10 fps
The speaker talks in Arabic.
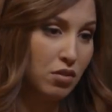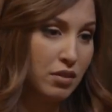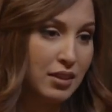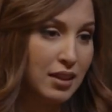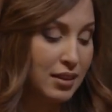
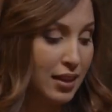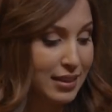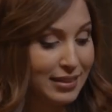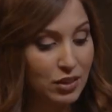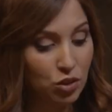هي
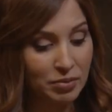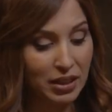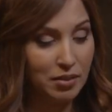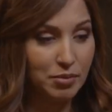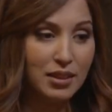30 يوم
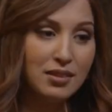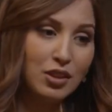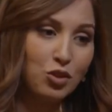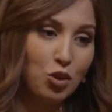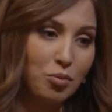تاع رمضان
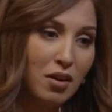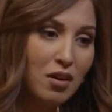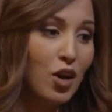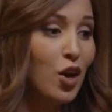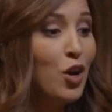ندير شربه
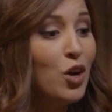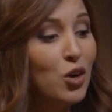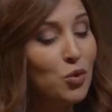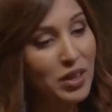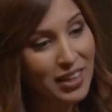
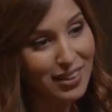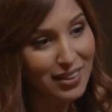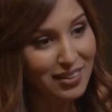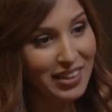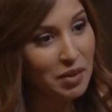وانايا